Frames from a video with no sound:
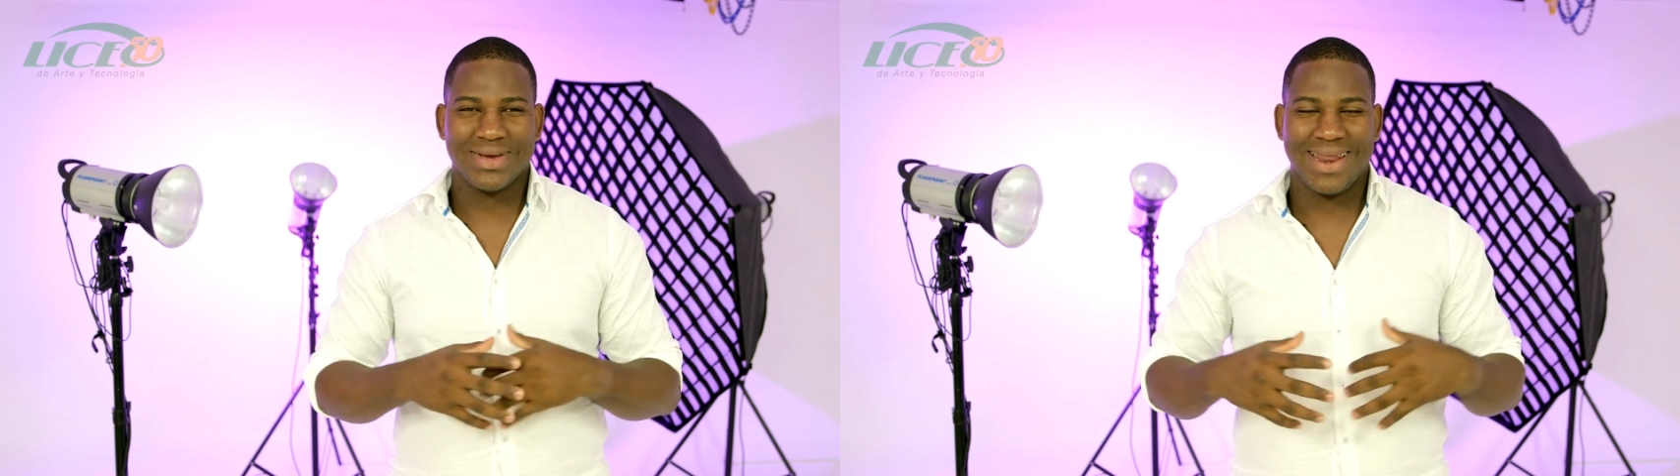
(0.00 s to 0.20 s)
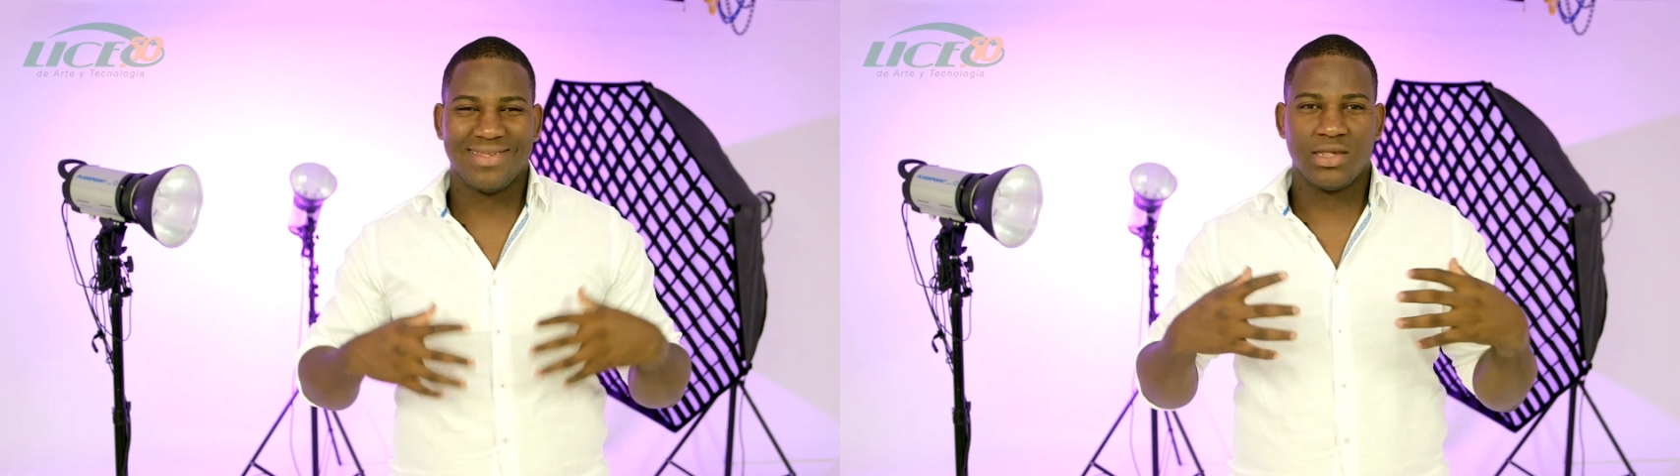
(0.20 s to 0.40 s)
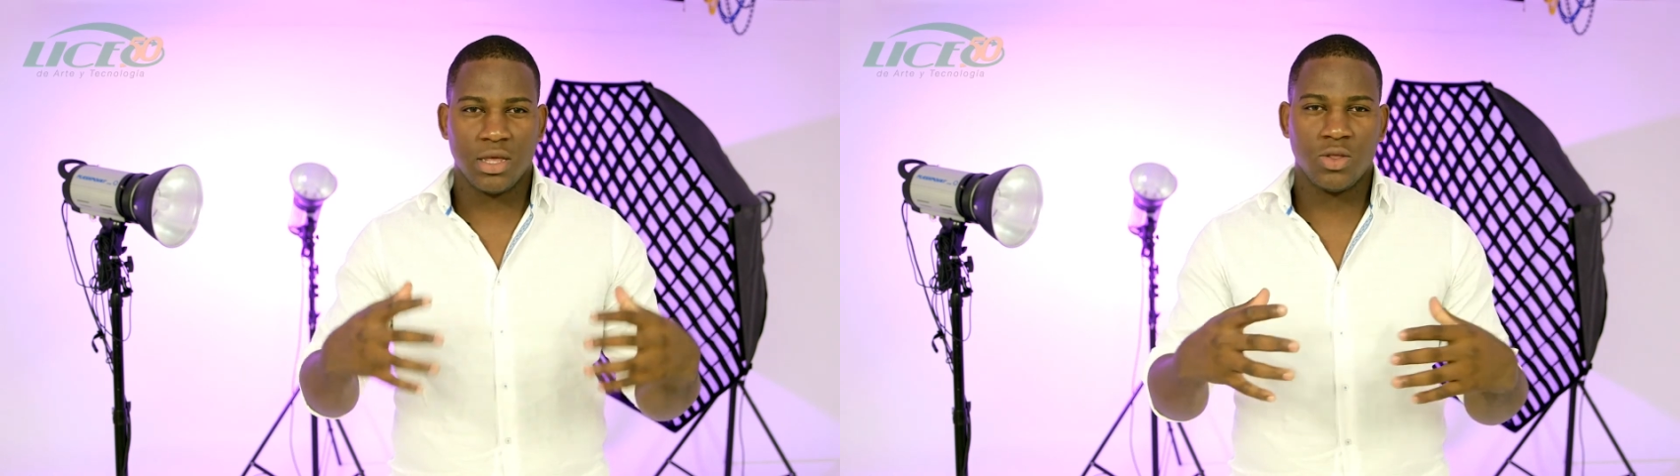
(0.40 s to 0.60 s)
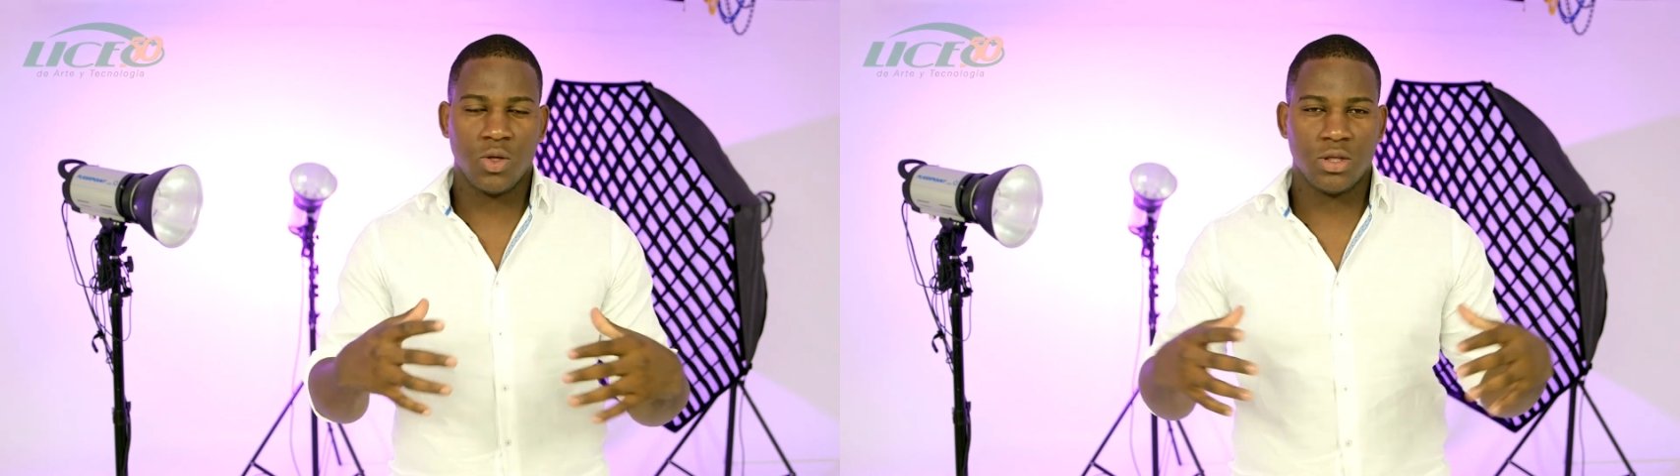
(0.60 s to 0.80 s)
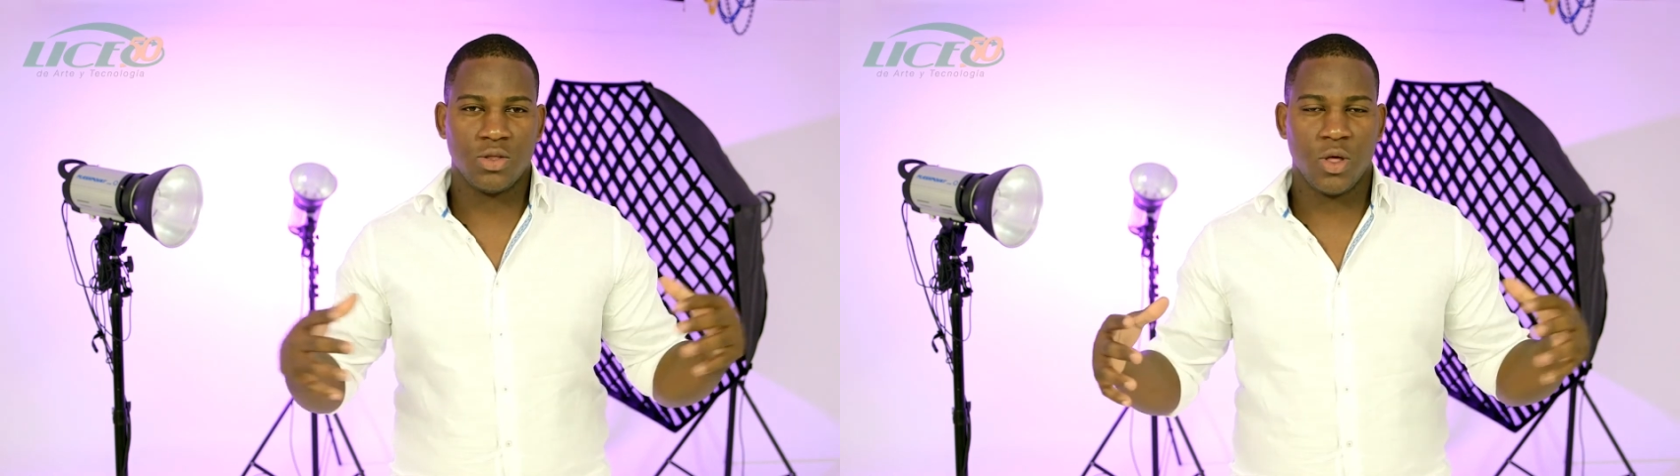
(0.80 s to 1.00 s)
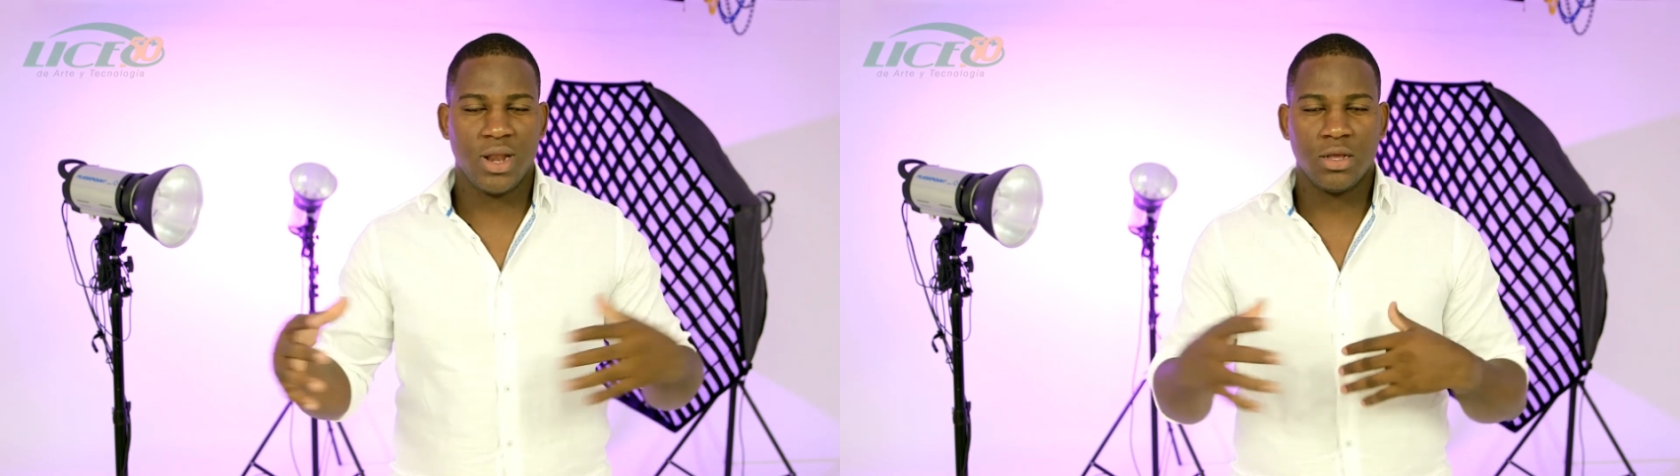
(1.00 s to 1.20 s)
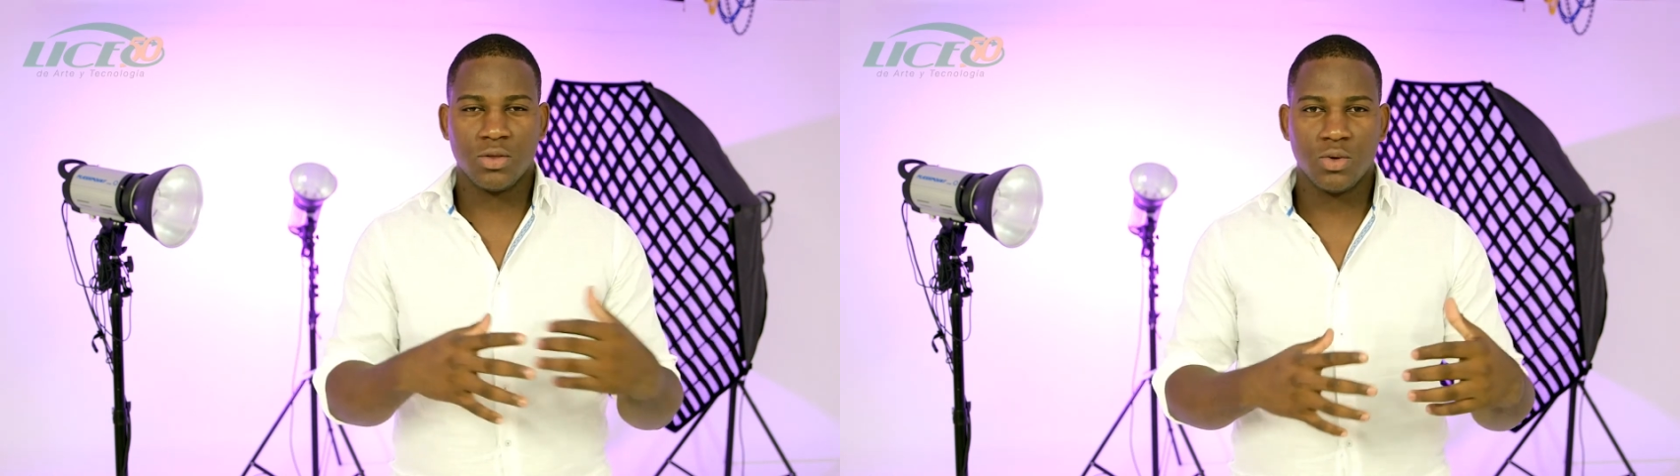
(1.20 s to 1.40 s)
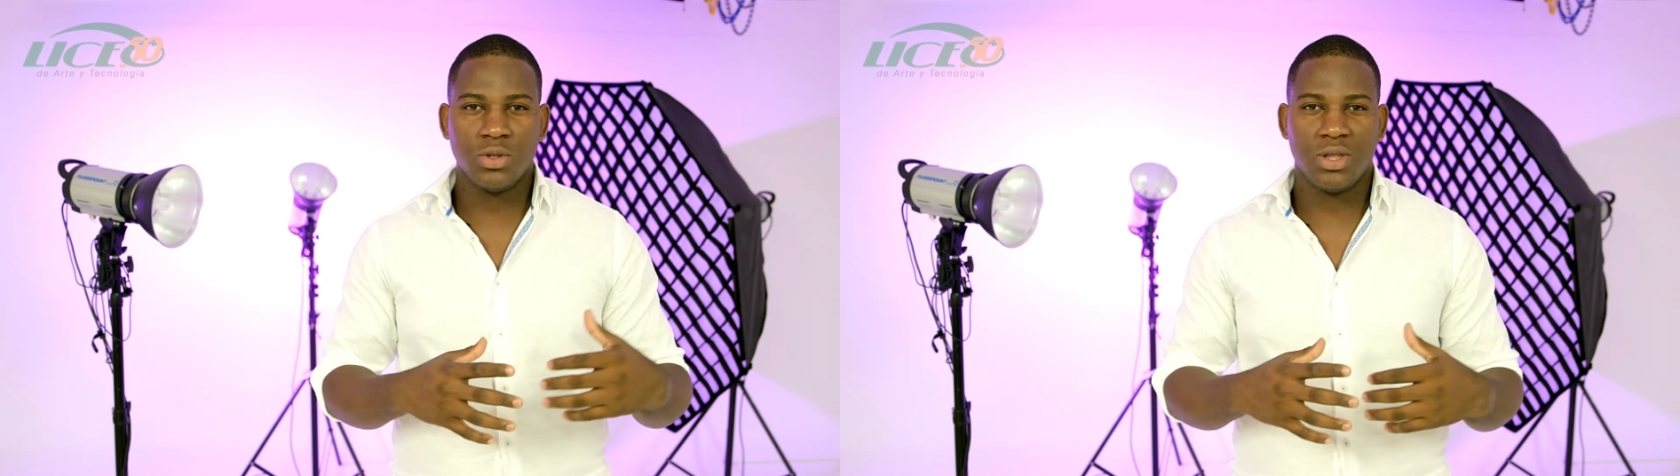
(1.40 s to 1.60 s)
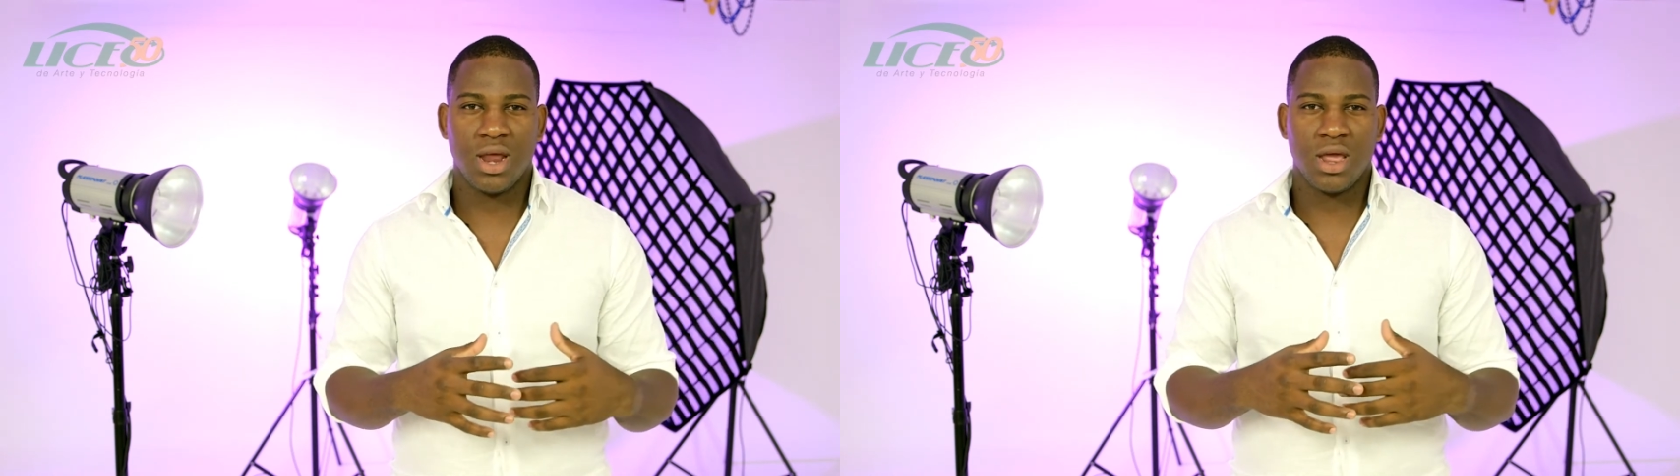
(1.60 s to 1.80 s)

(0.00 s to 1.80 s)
creciendo dentro de la industria